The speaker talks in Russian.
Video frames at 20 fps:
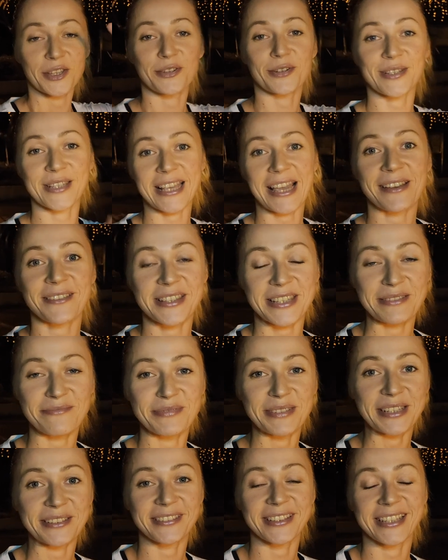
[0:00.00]
Друзья,
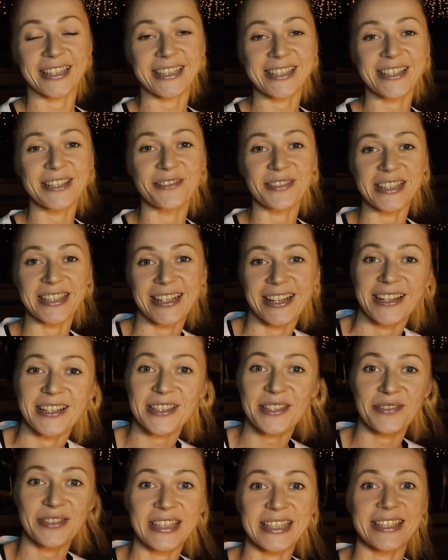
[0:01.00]
всем привет! Снова
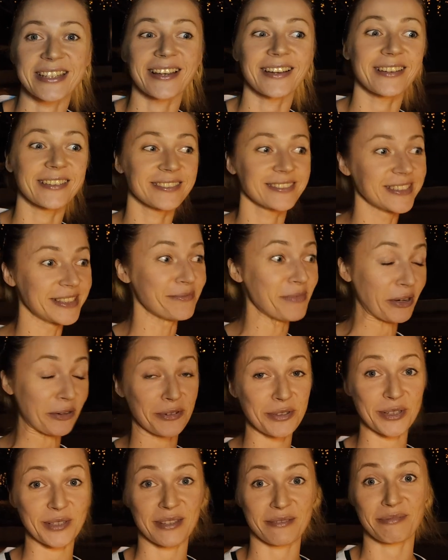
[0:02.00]
здравствуйте! Не
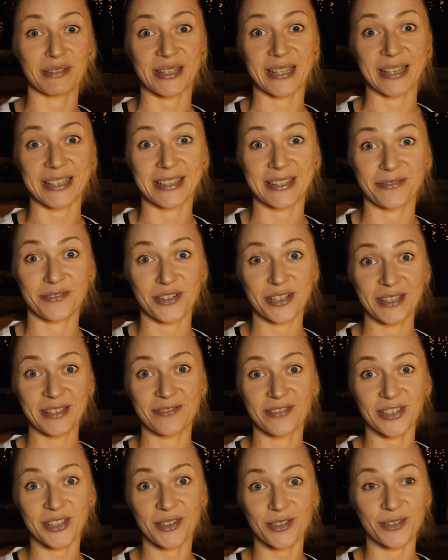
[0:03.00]
могу не записать
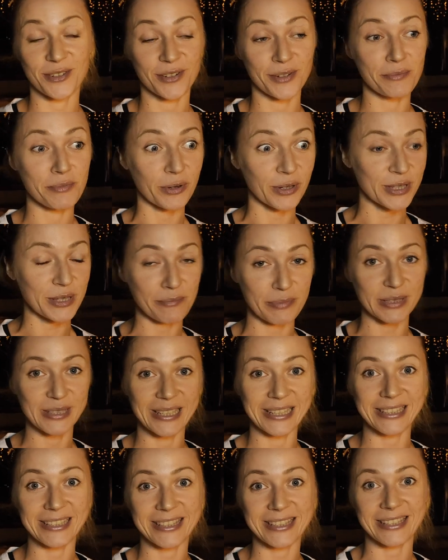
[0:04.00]
сегодня видео, просто
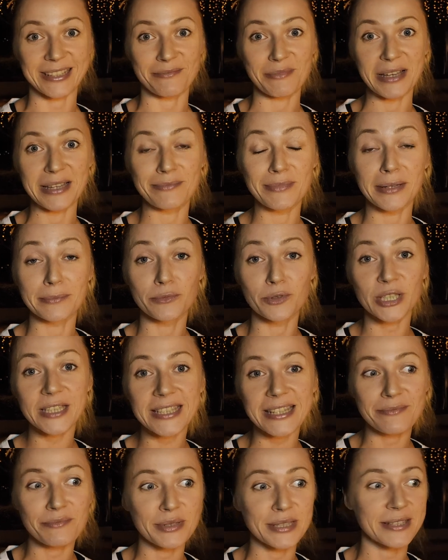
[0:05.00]
поделиться моими
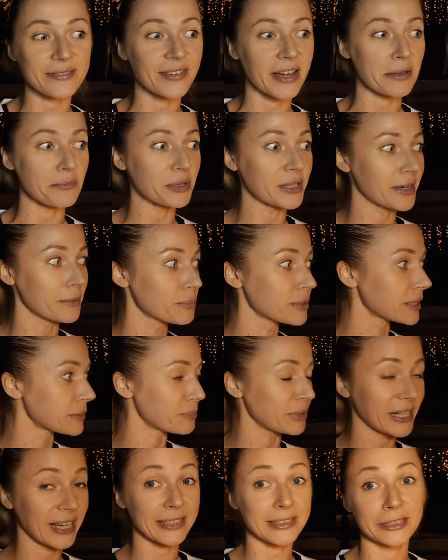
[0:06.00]
эмоциями с вами. Я
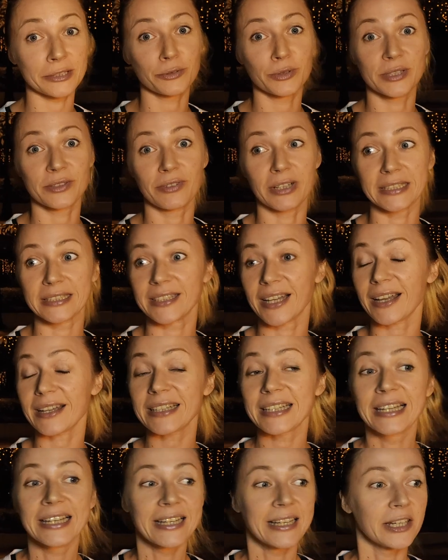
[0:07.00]
была приятно
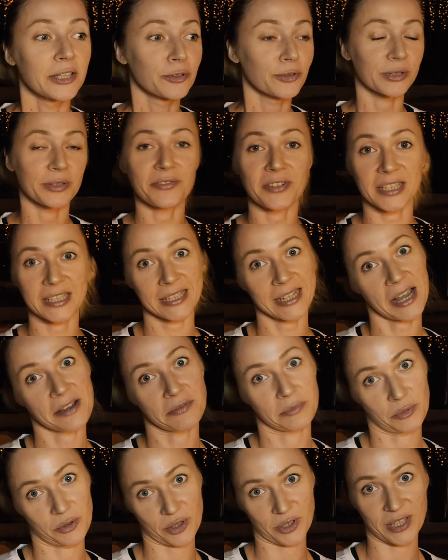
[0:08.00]
удивлена ну,
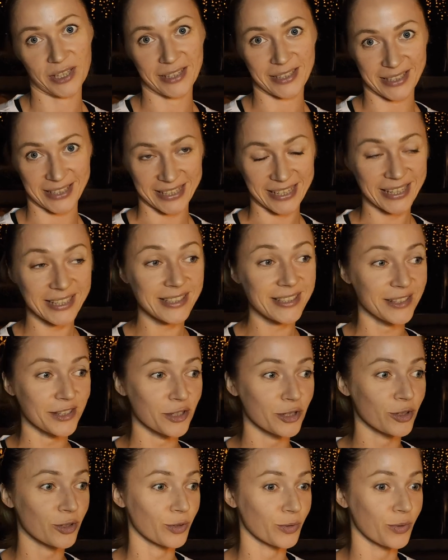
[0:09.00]
наверняка вы многие
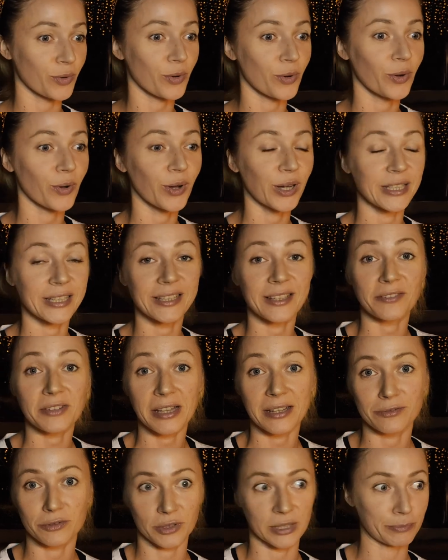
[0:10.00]
знаете, что
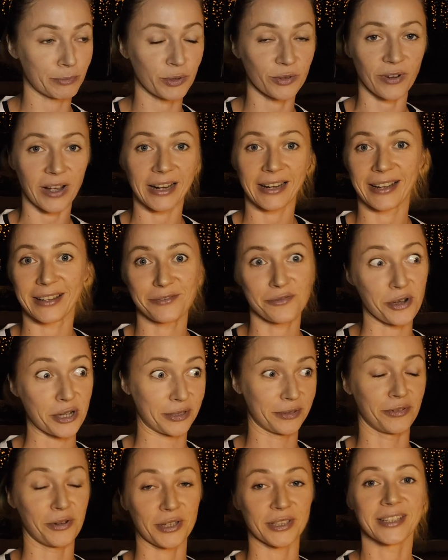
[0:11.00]
недавно, вот ну, буквально
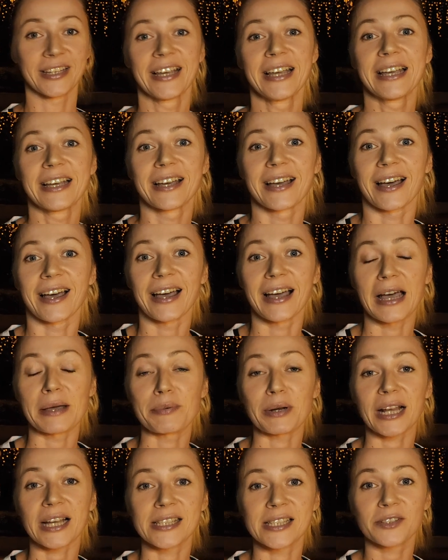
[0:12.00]
вот-вот,
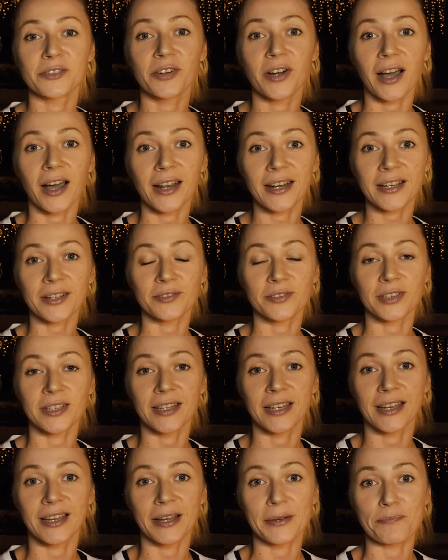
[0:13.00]
а, проходил в
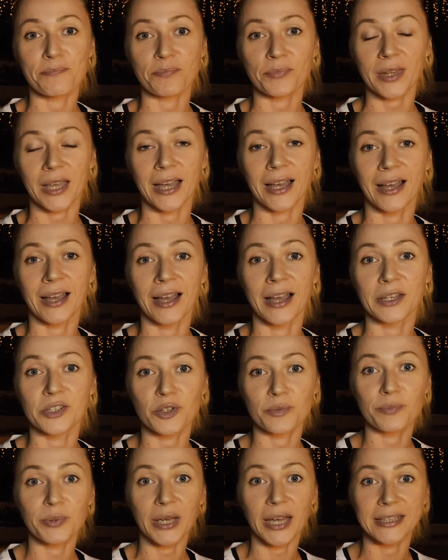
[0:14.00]
Харькове а,
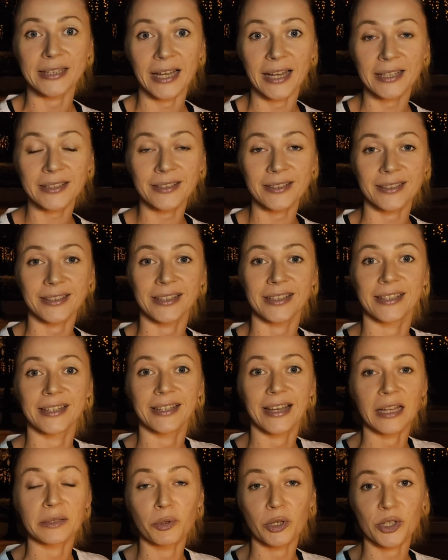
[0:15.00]
чемпионат
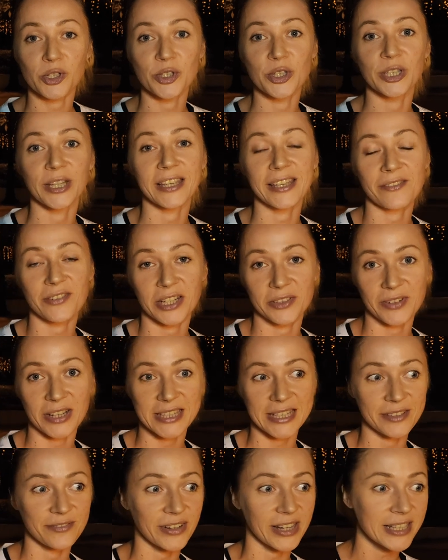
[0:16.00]
э, отборочный на
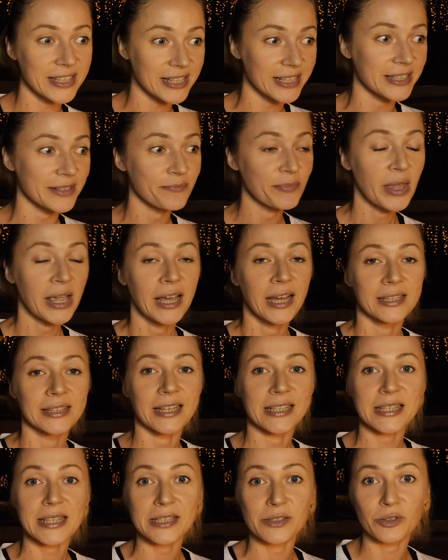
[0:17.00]
Евро-2020.
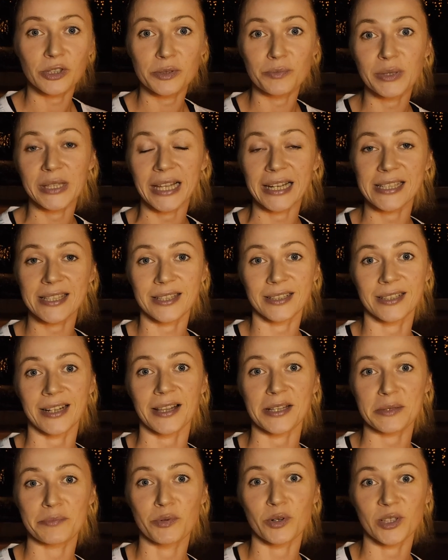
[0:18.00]
На стадионе «Металлист»
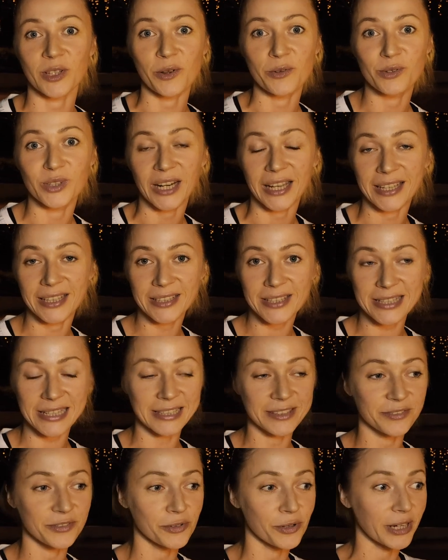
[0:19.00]
играла сборная Украины
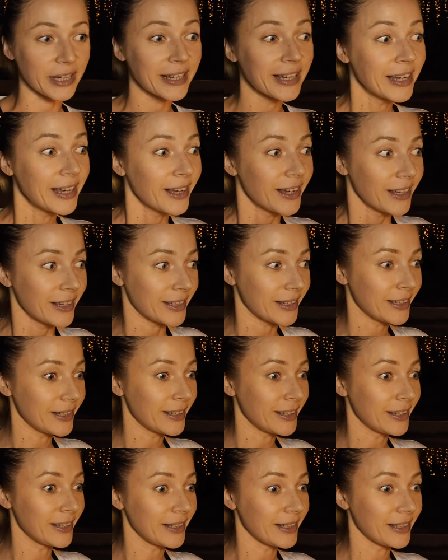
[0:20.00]
с Литвой.
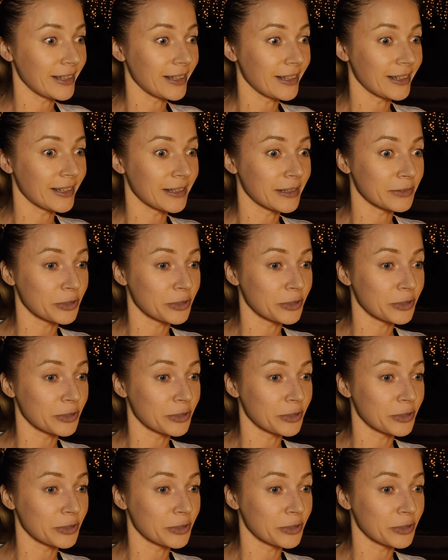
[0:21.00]
И,